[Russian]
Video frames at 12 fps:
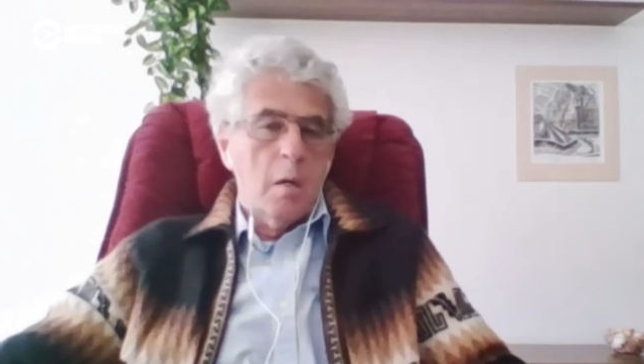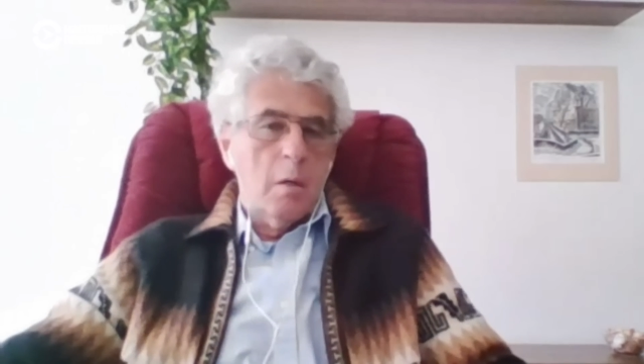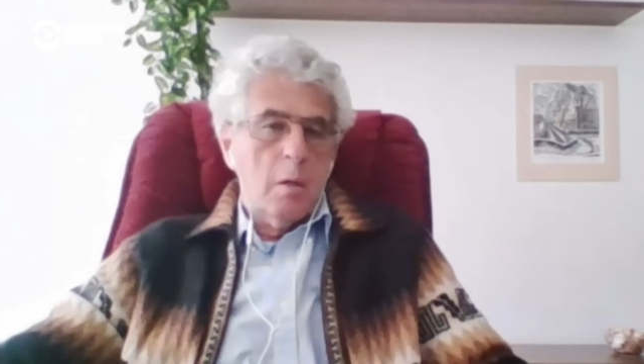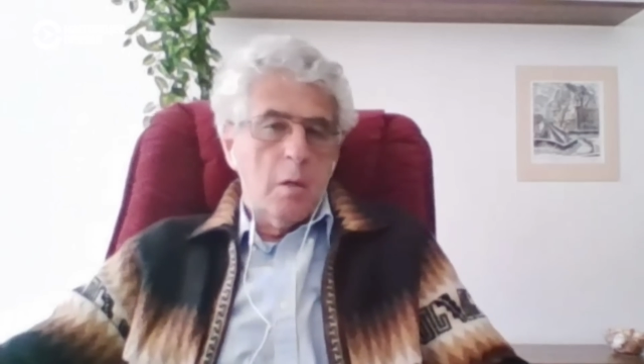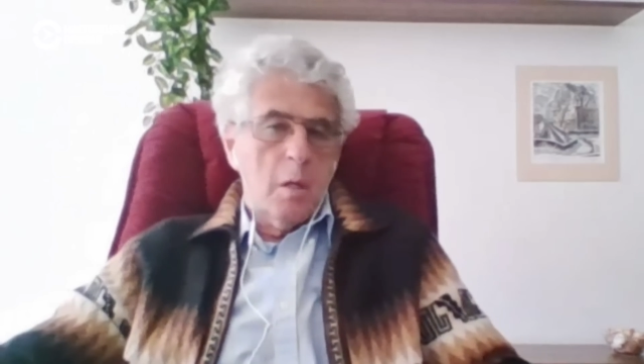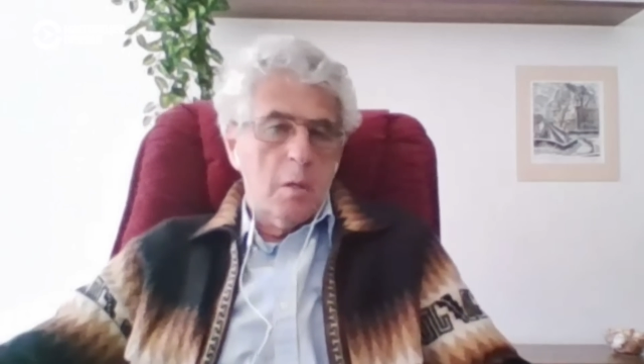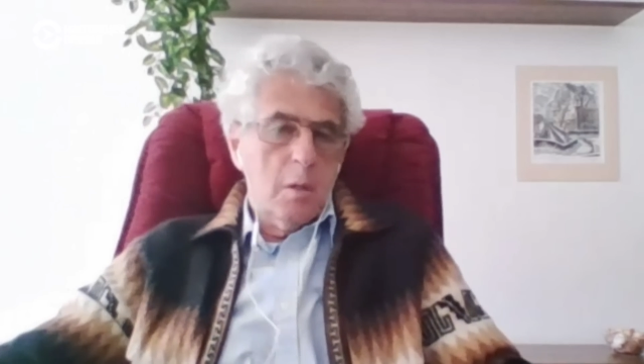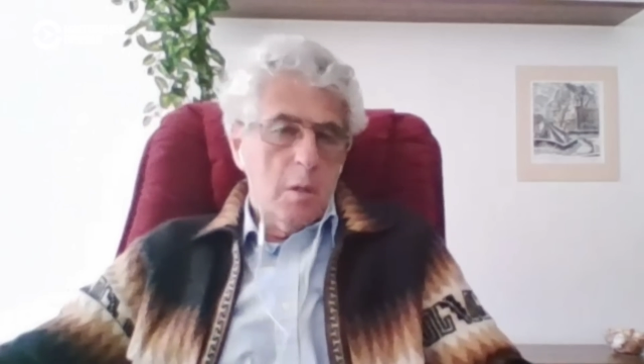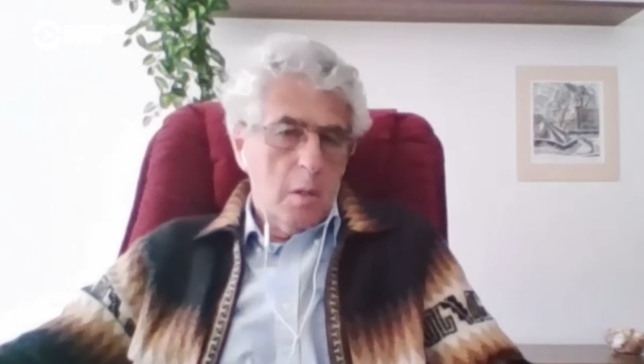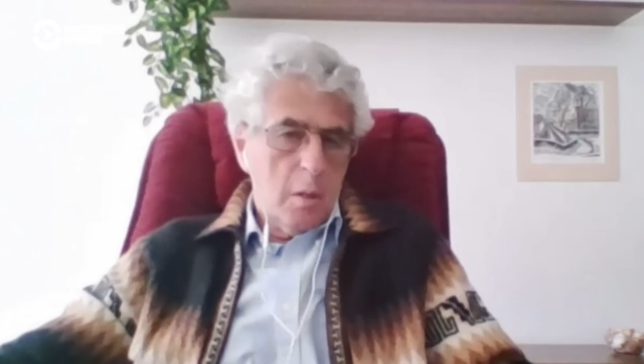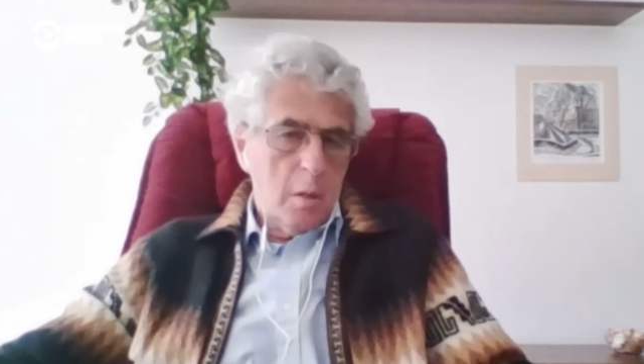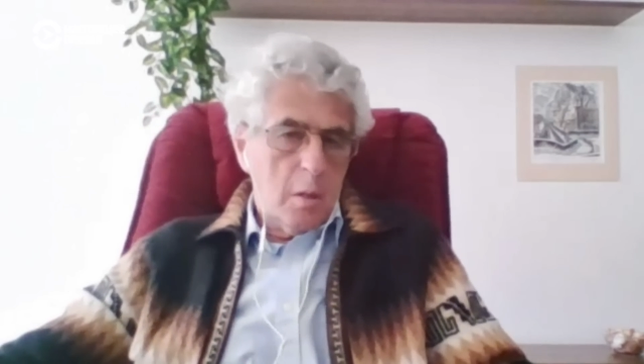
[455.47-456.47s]
Э,
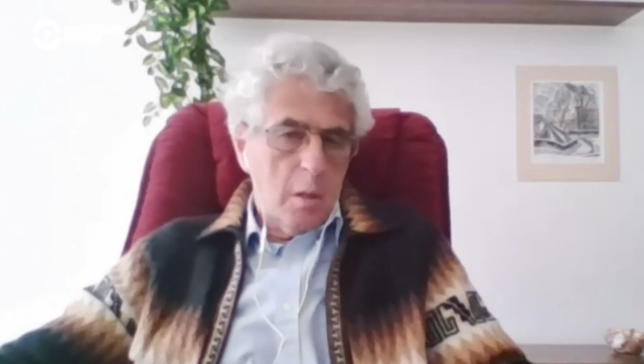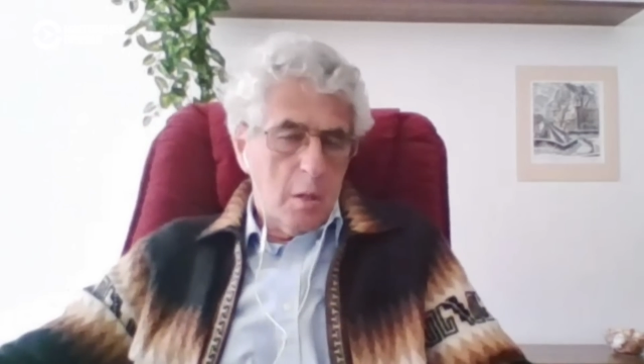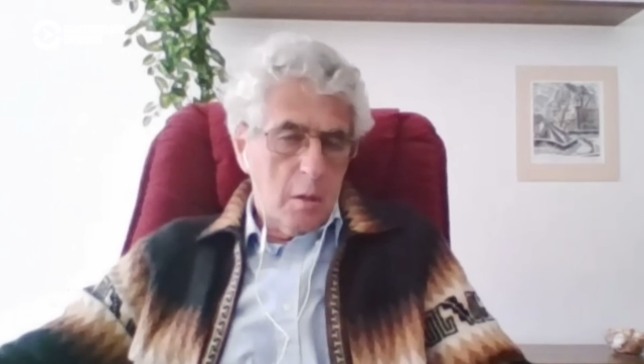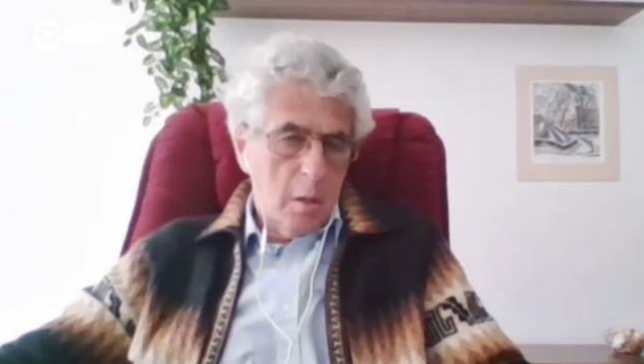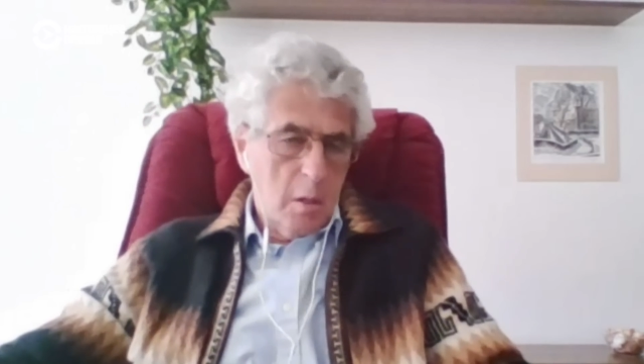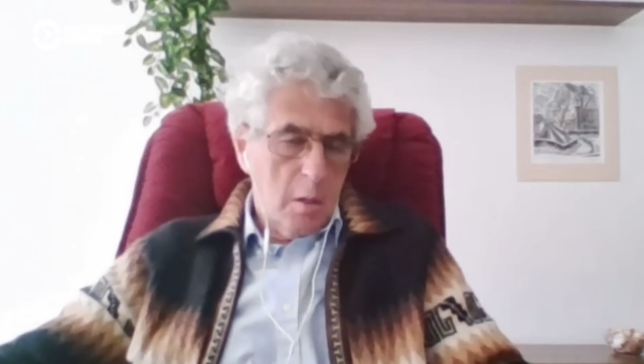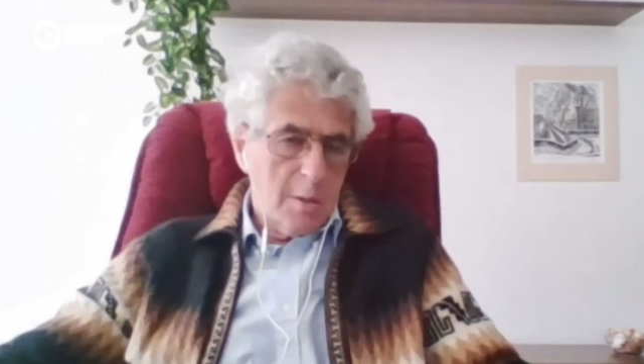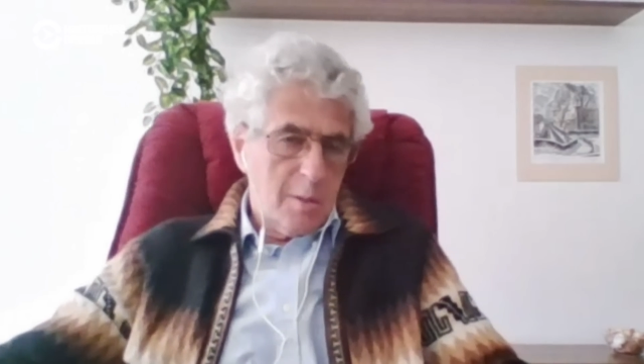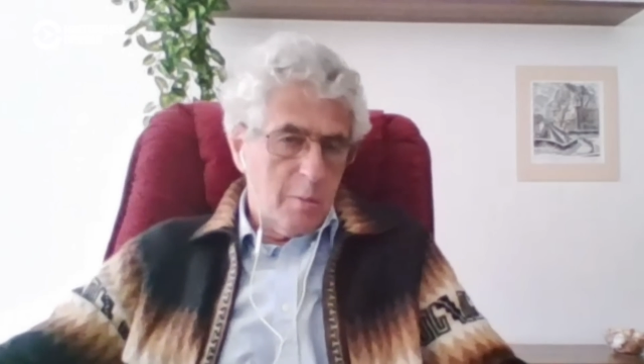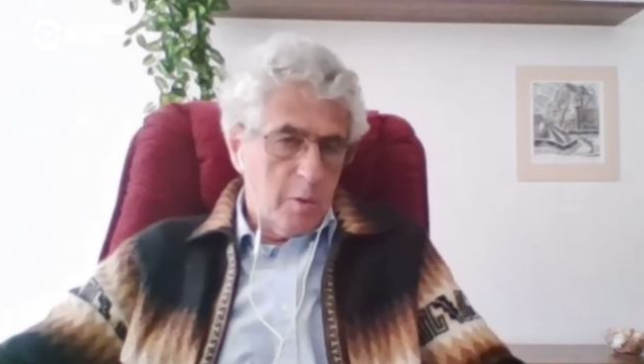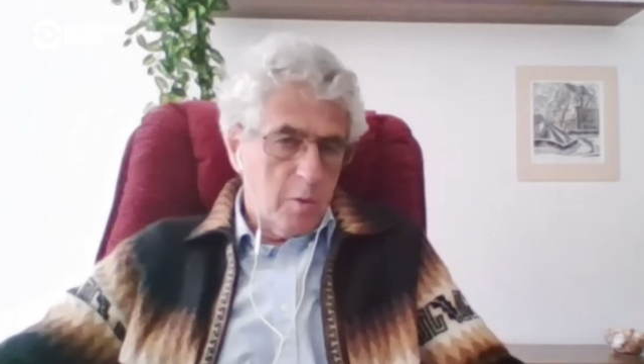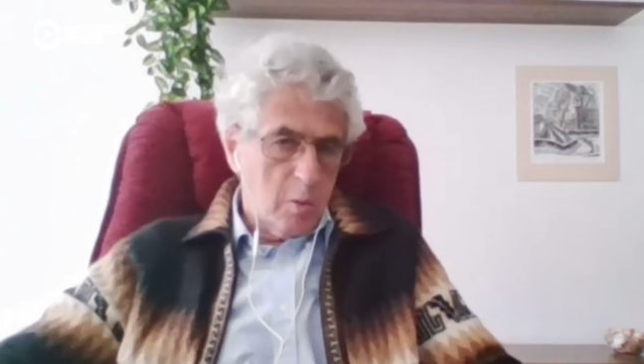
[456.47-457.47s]
когда, когда
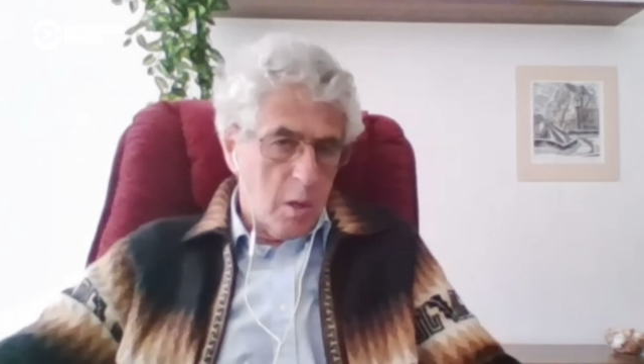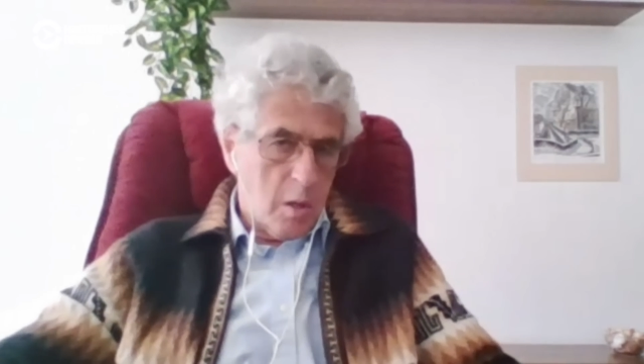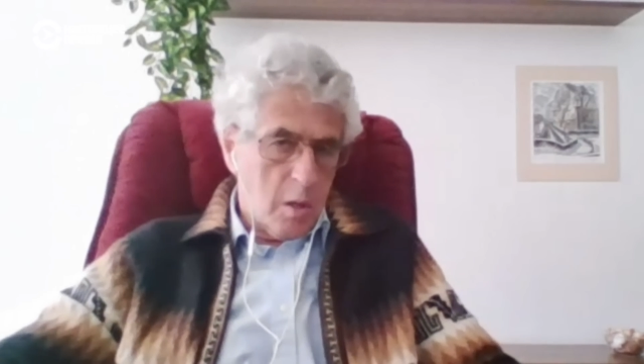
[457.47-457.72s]
если под